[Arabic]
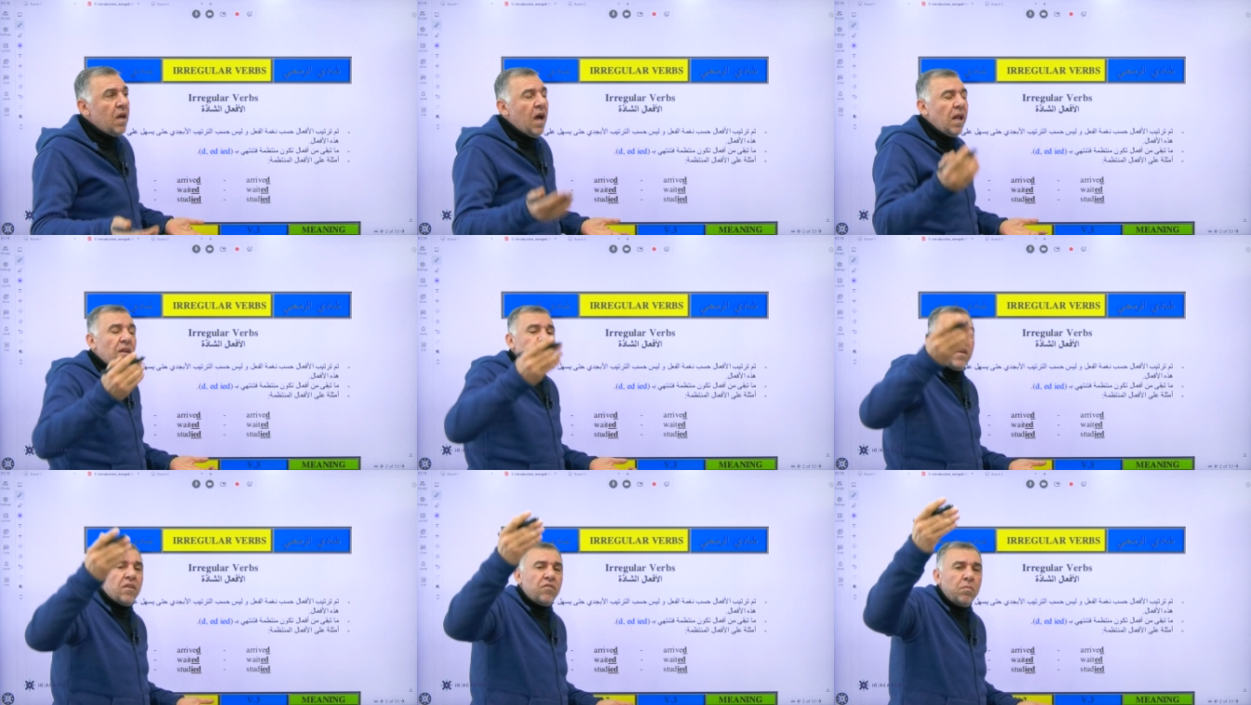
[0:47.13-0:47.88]

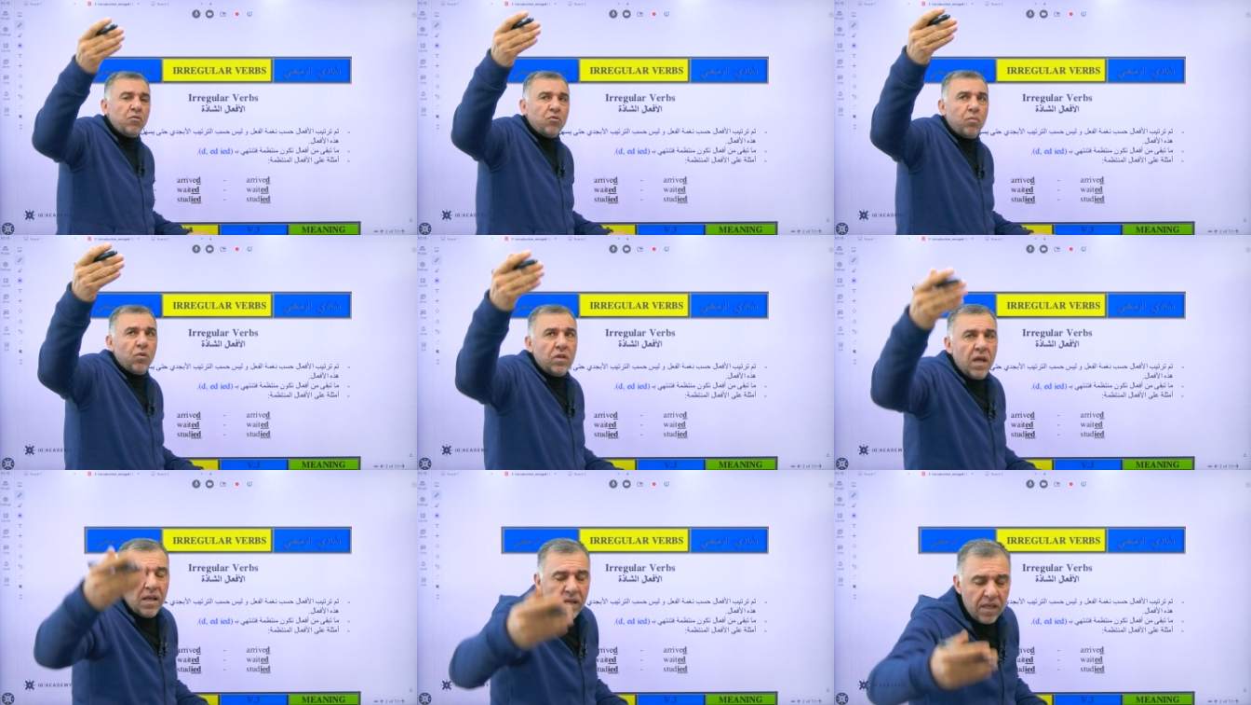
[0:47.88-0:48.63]
هالاساتذه بيجيبوا
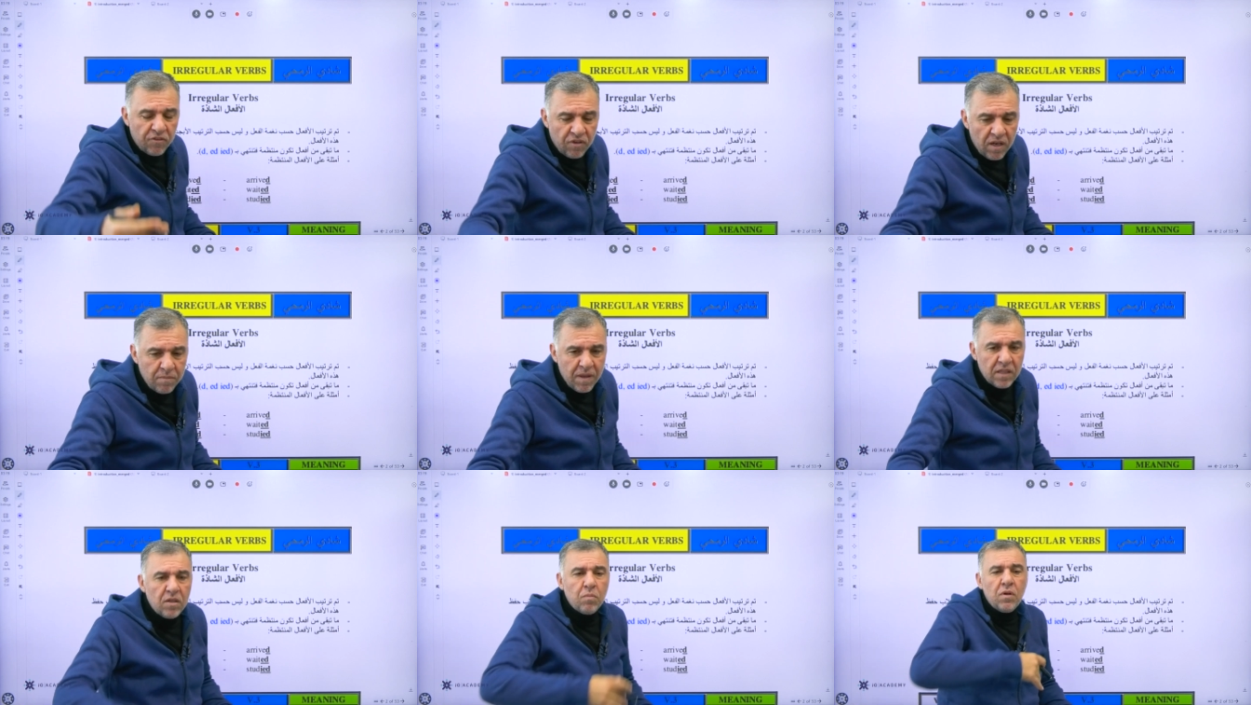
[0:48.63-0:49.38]
لنا هال ايش
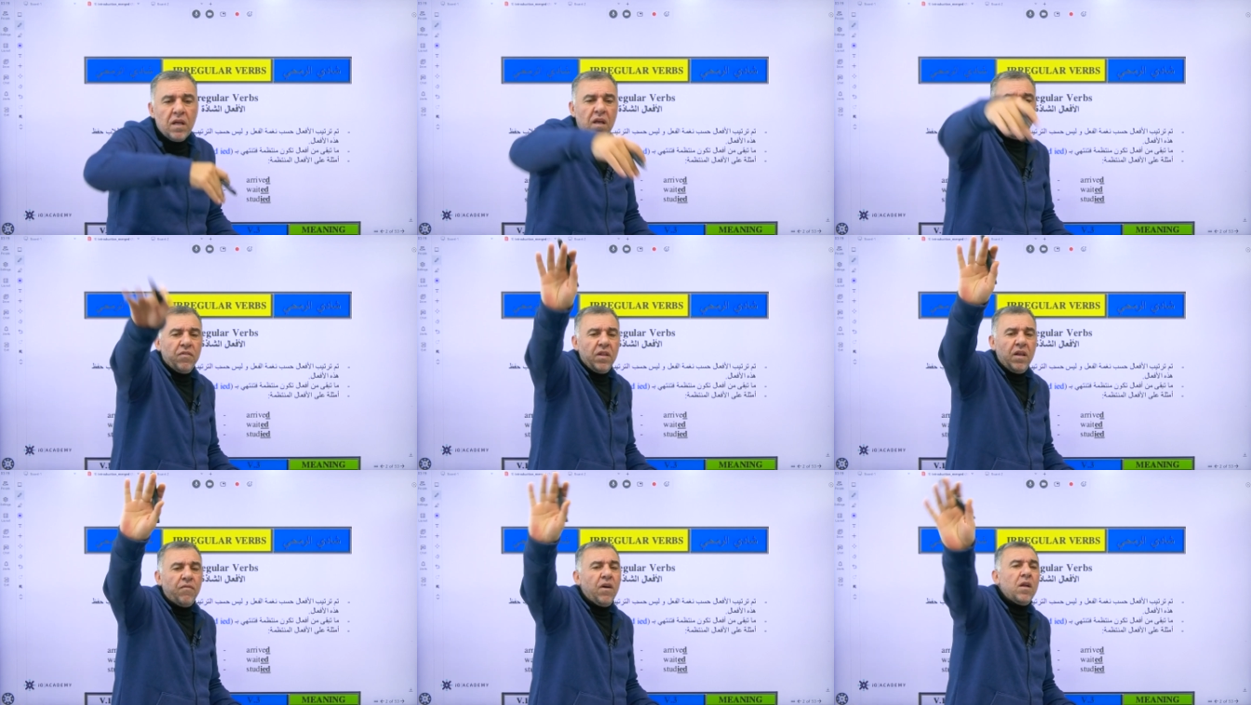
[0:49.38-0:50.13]
هالماده بقول لك احفظ
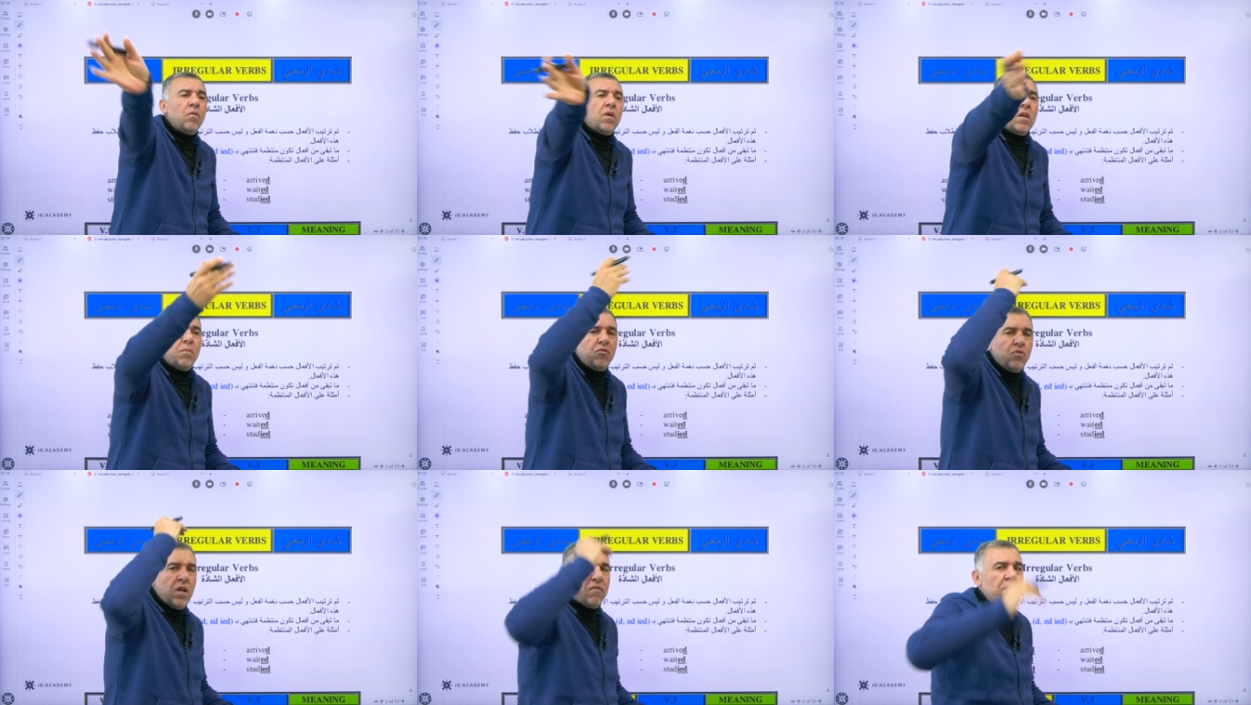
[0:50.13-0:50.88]
الافعال ويلا
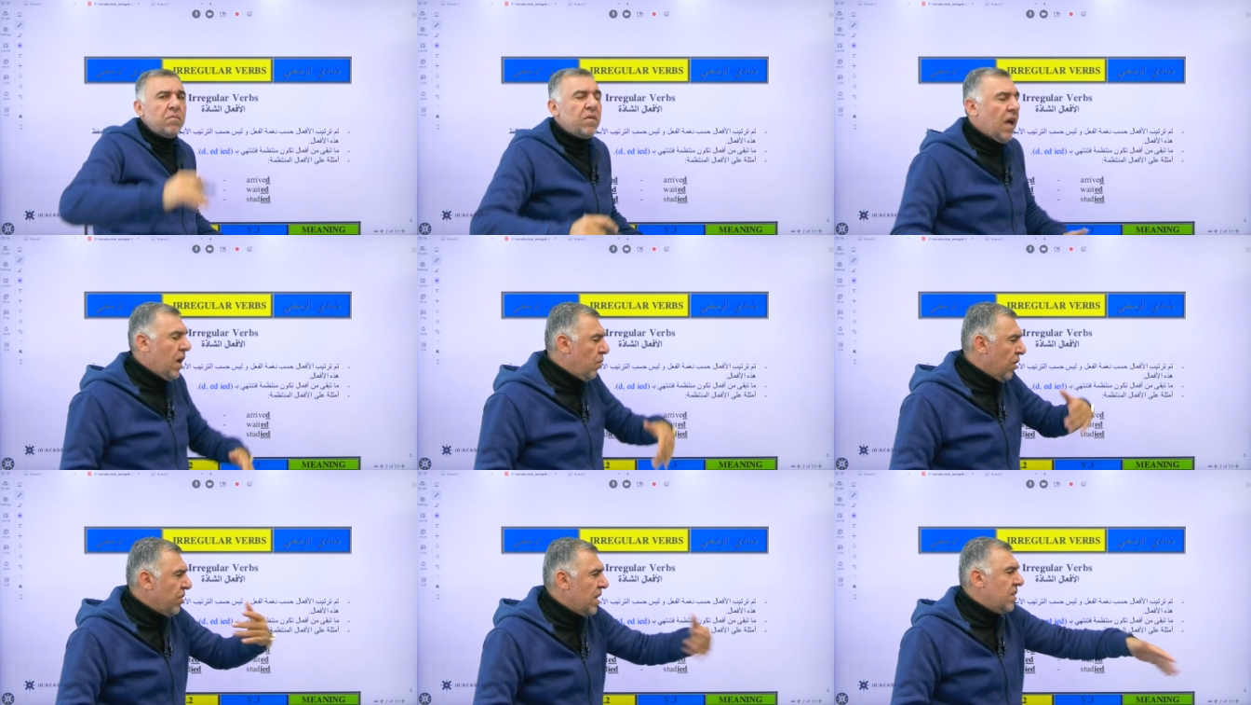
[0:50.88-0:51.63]
بيجي لك في الامتحان
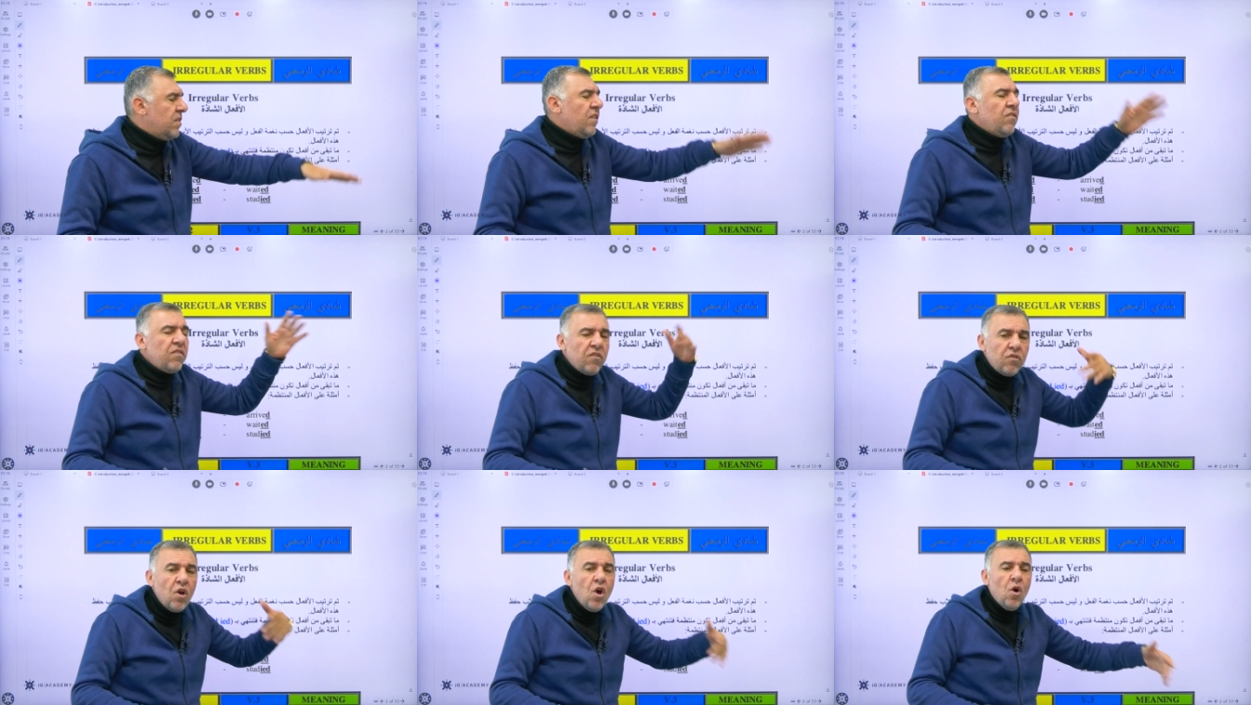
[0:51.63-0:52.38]
وعشان التنسز